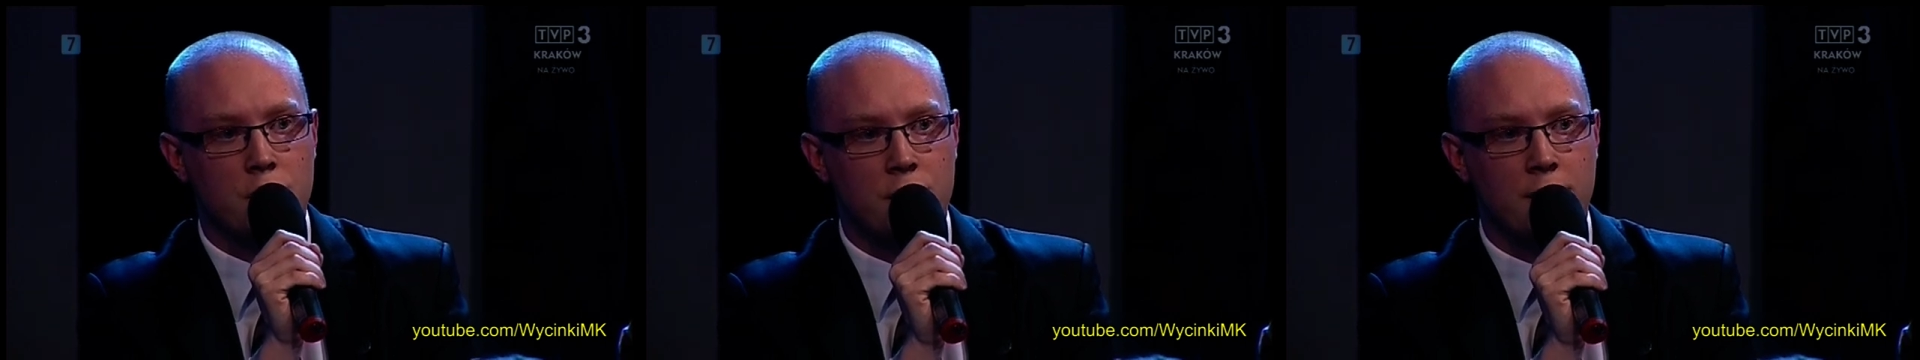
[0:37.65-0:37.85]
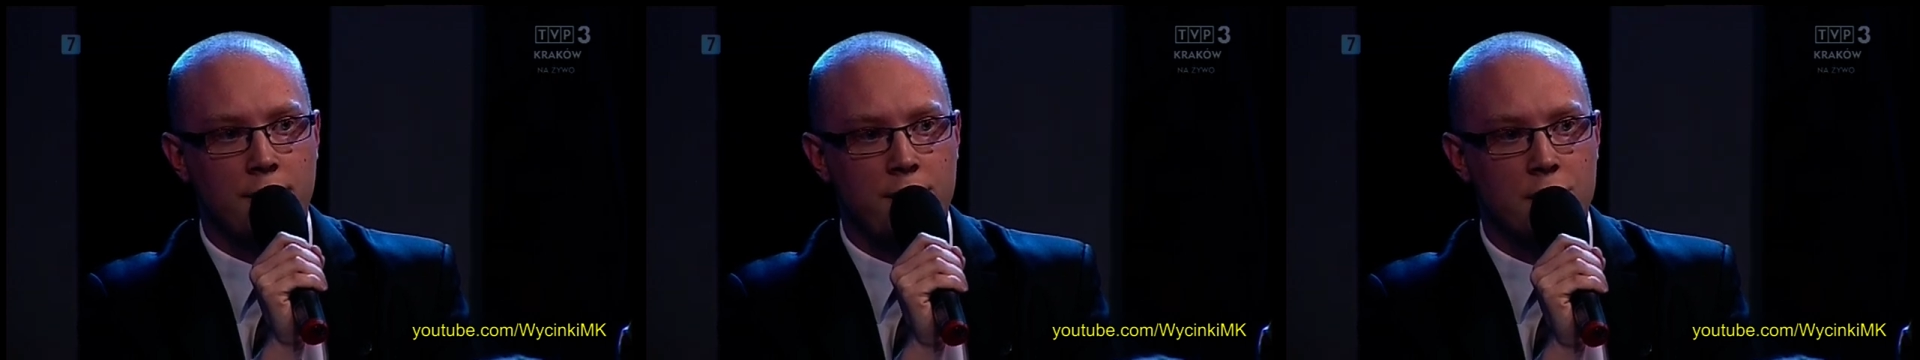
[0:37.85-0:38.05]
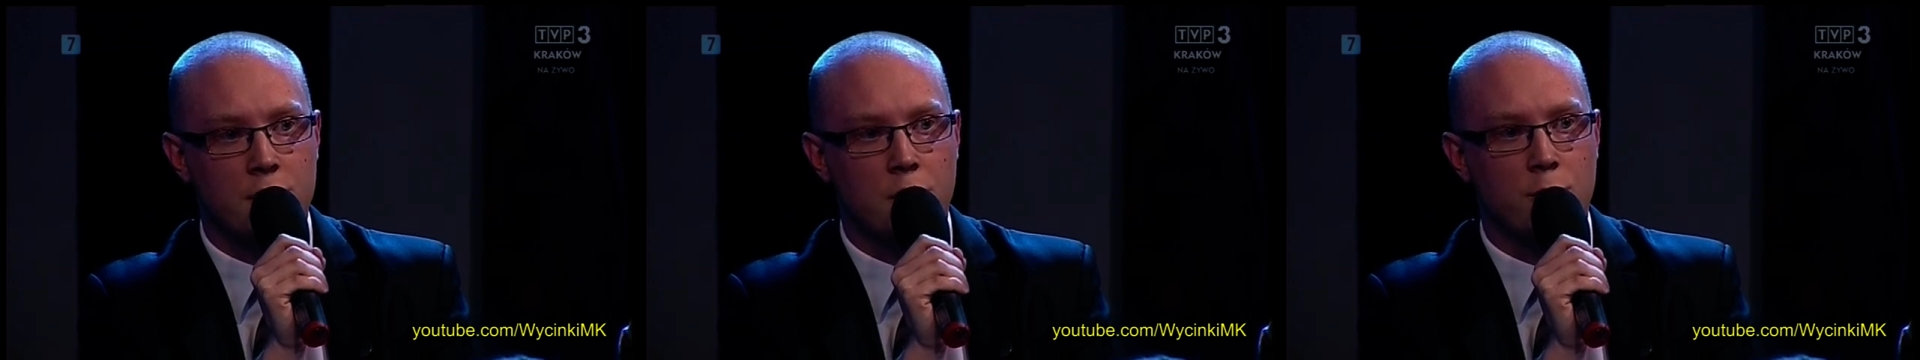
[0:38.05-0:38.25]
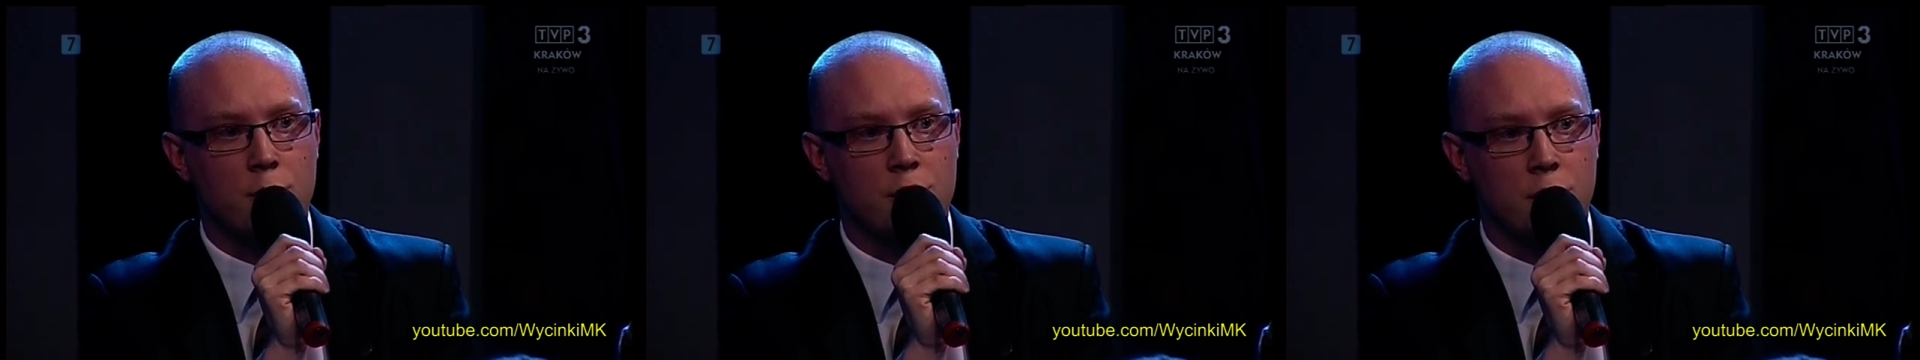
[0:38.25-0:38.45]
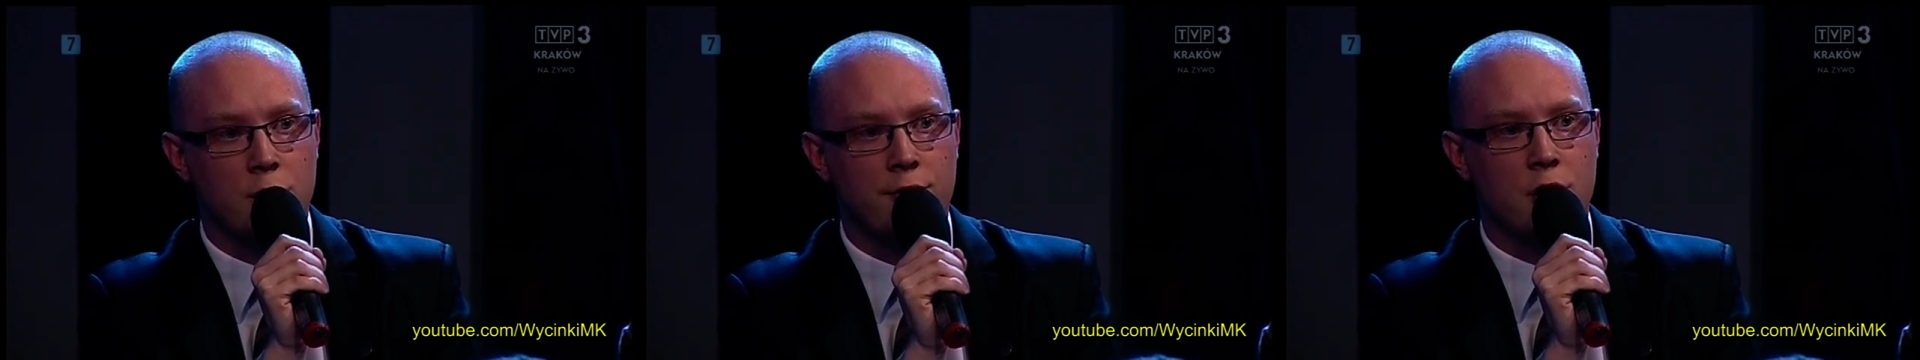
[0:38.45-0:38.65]
deficytu
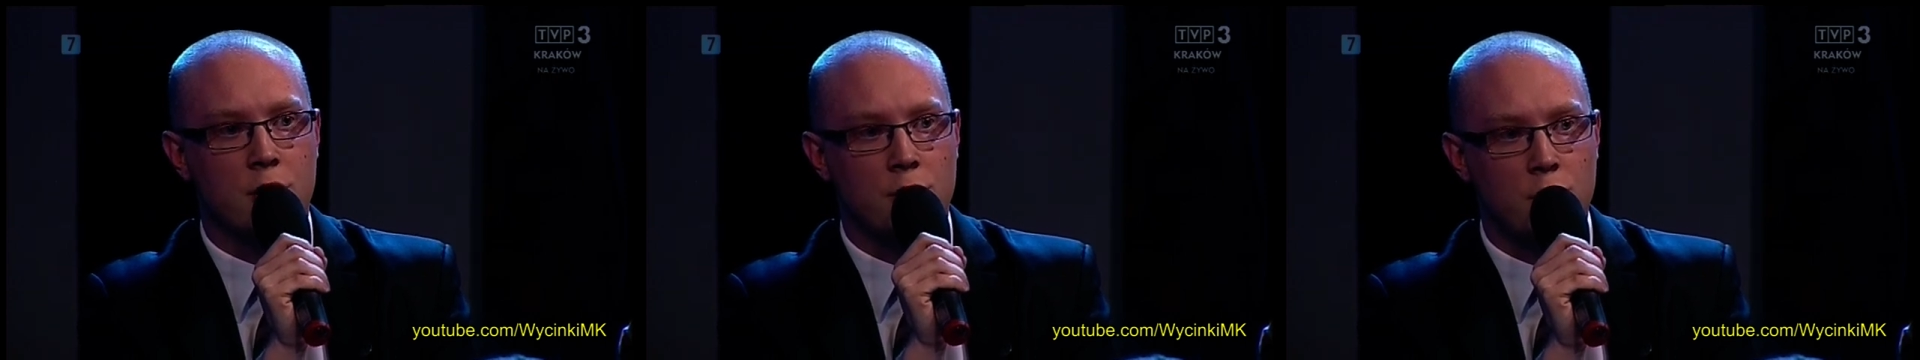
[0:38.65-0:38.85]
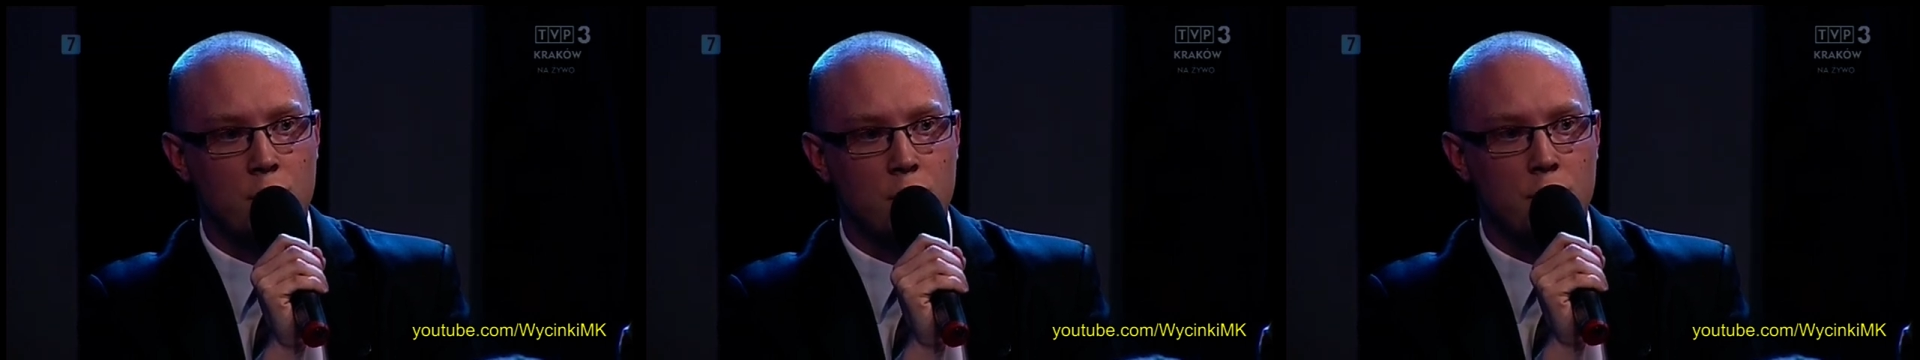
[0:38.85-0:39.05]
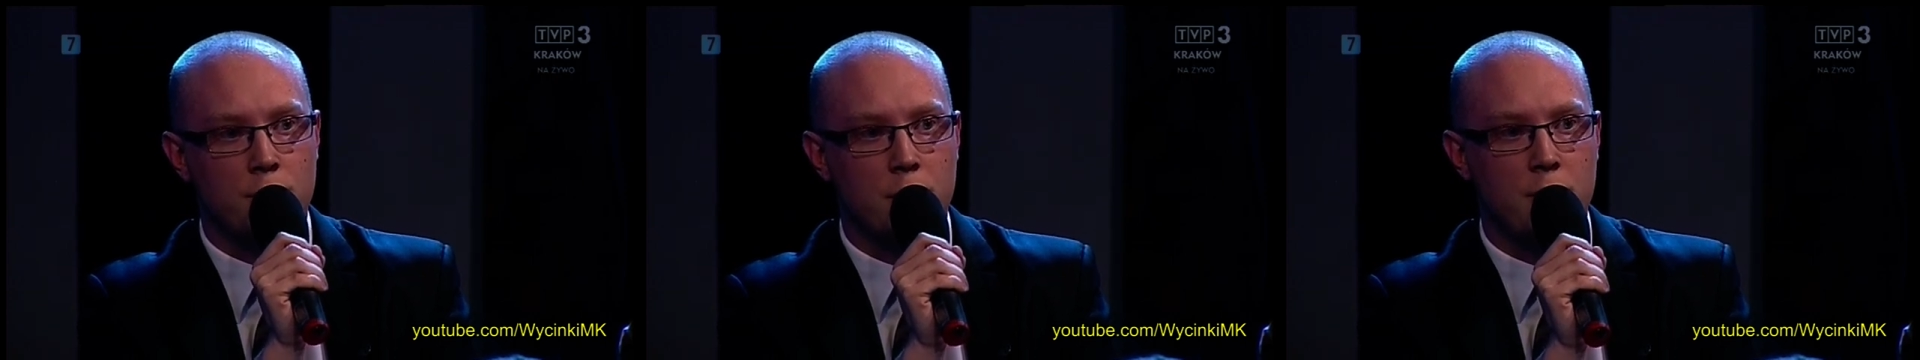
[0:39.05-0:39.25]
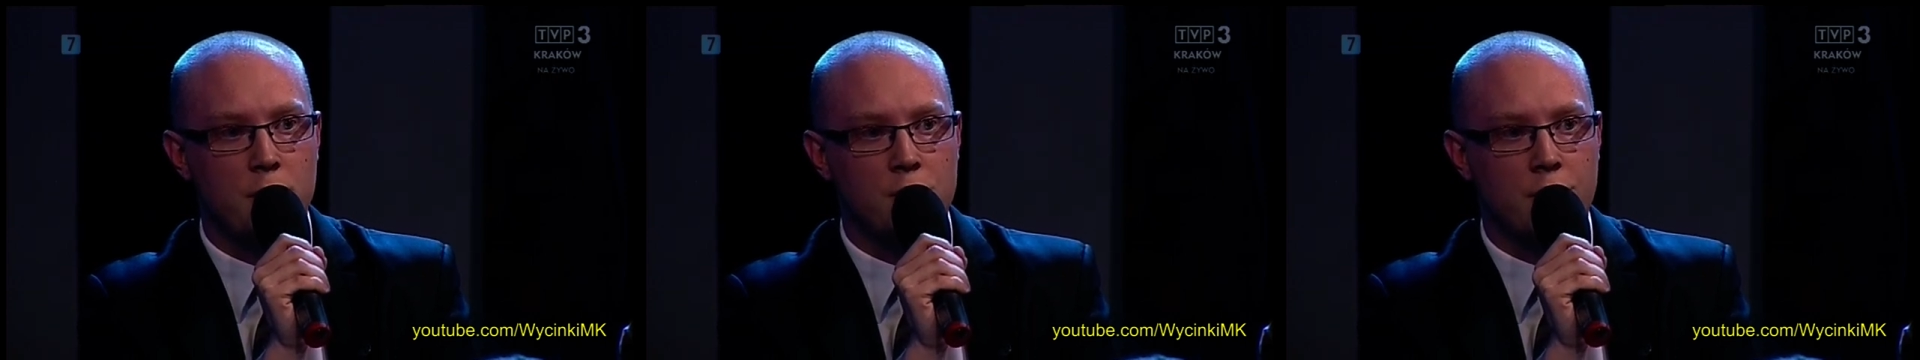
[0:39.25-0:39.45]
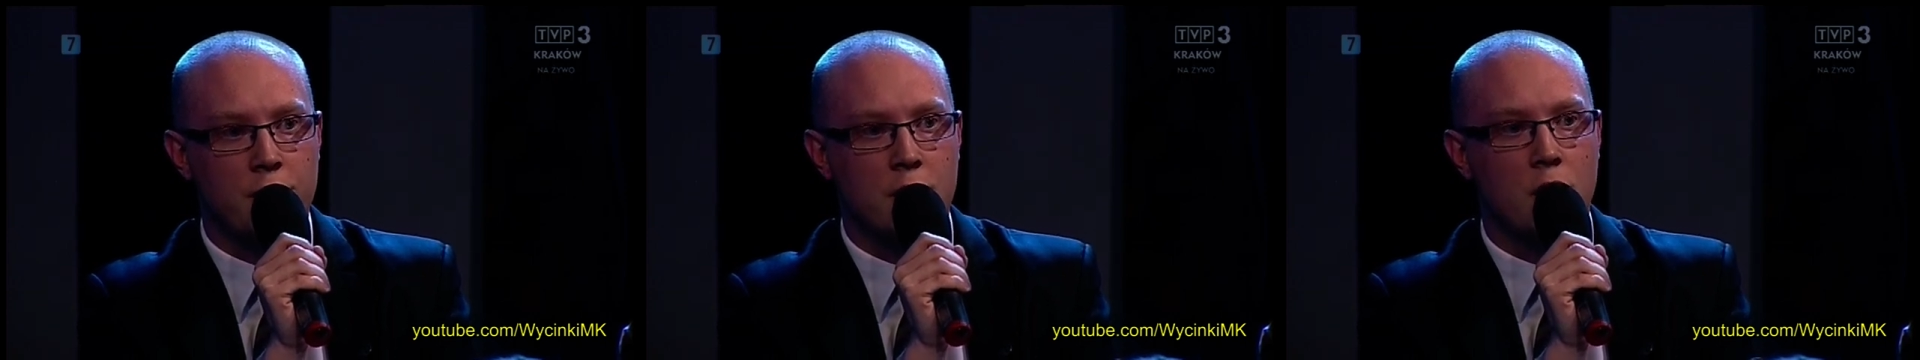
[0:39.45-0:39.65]
budżetowego i długu
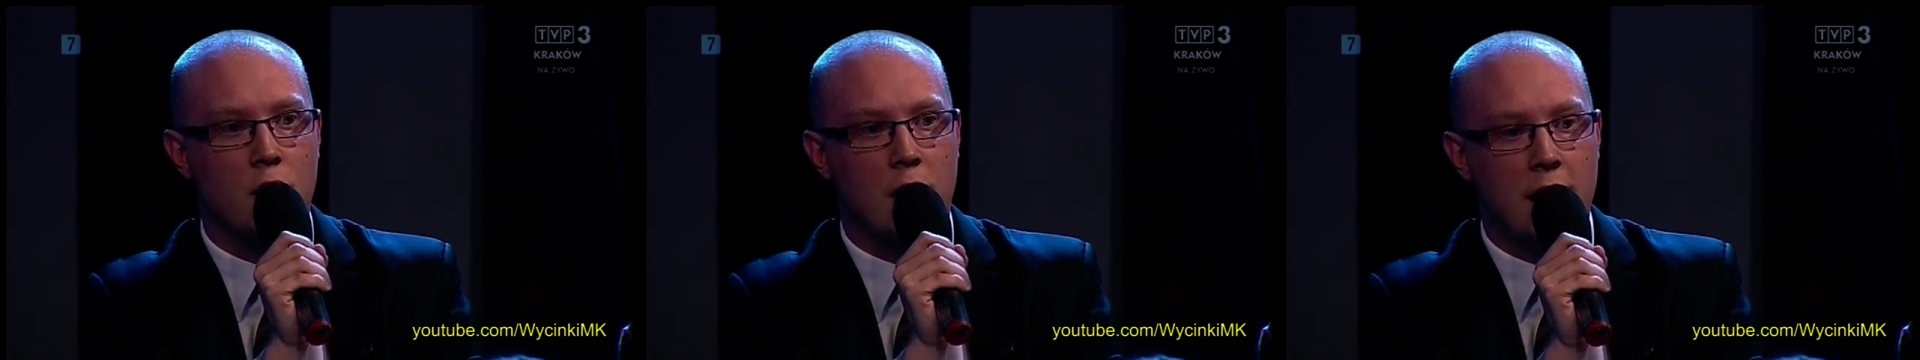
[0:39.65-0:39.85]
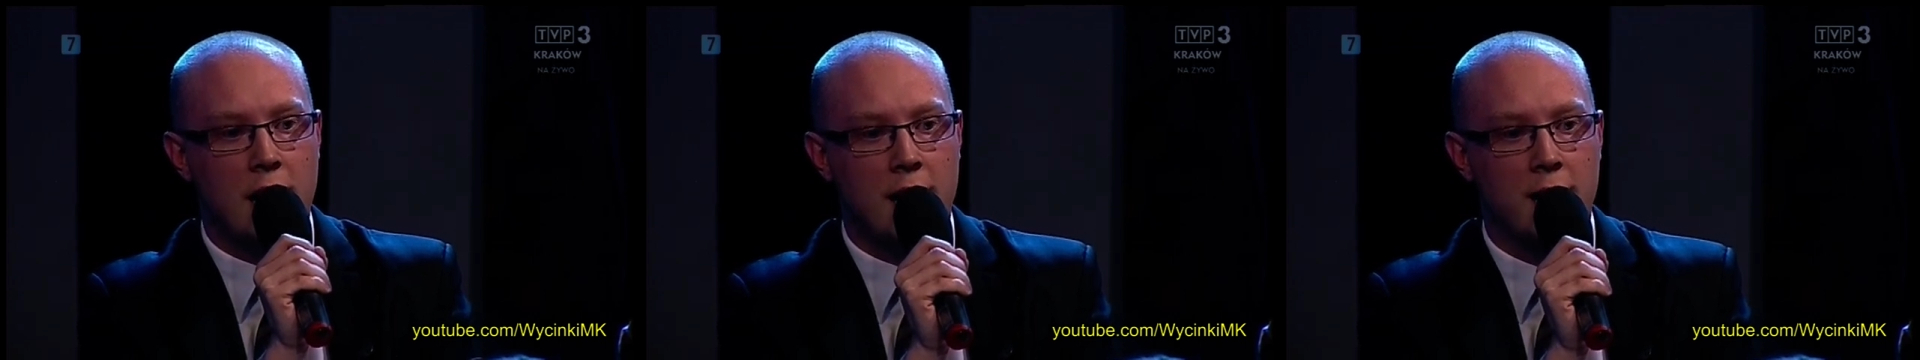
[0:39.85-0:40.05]
publicznego, a